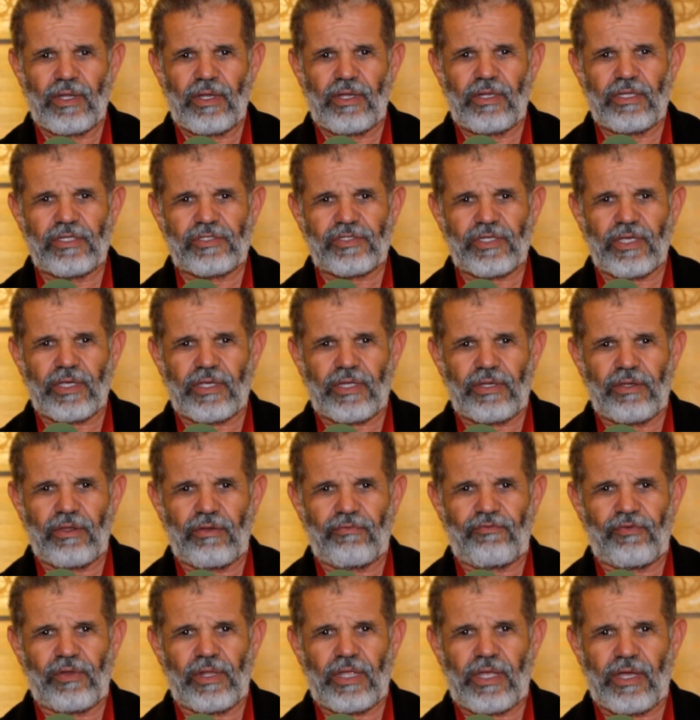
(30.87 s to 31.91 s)
اللي ساكنين
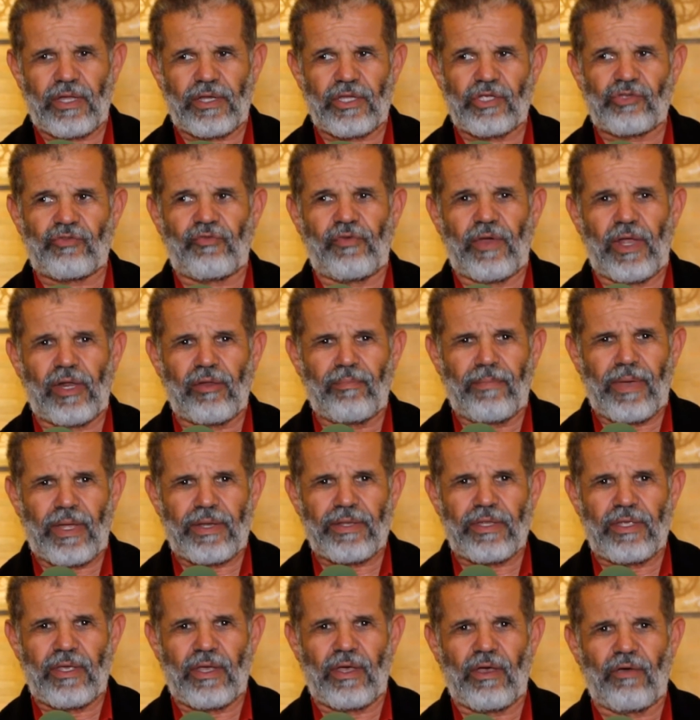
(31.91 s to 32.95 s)
في الخارج في
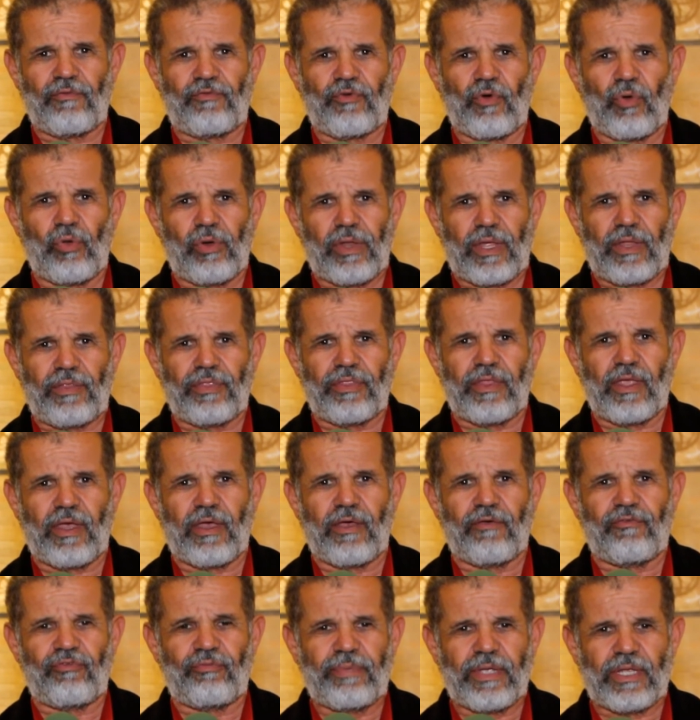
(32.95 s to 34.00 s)
المانيا في هولندا في